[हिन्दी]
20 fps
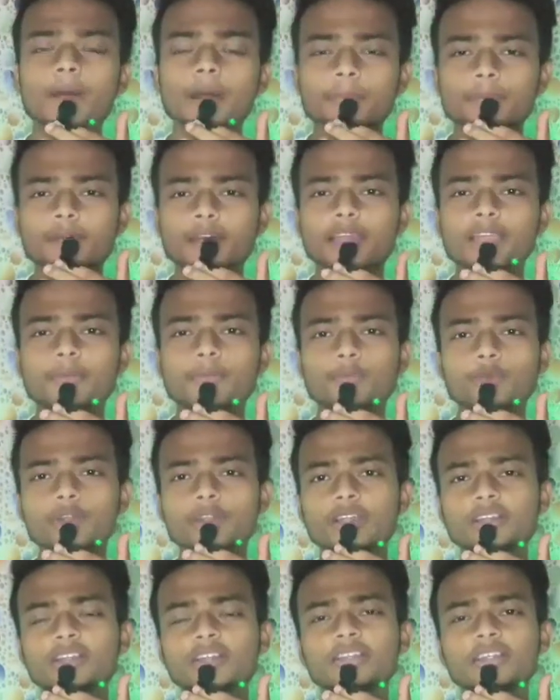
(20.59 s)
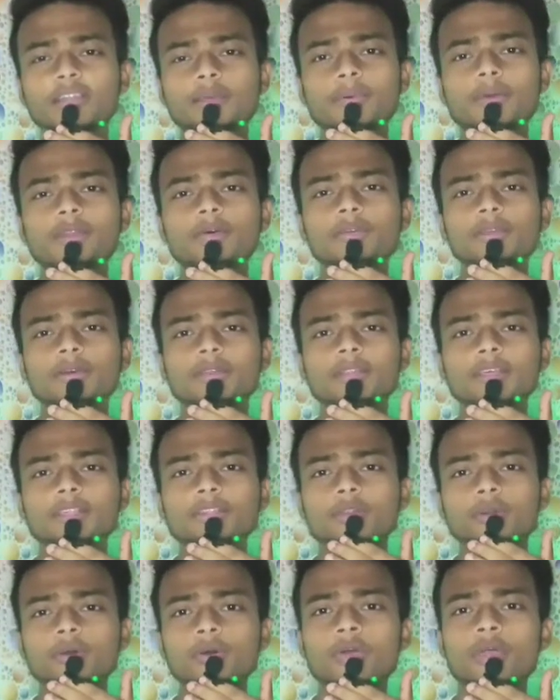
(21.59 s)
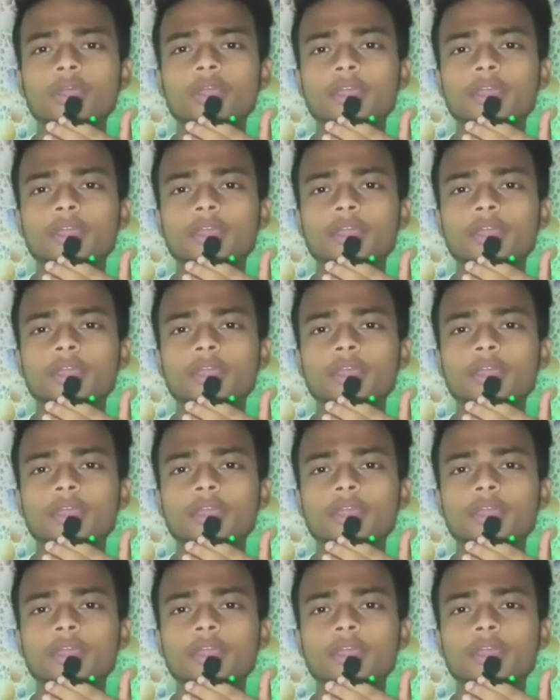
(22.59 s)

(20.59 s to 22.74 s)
आपका एक प्रोडक्ट डिलीवर होने वाला तो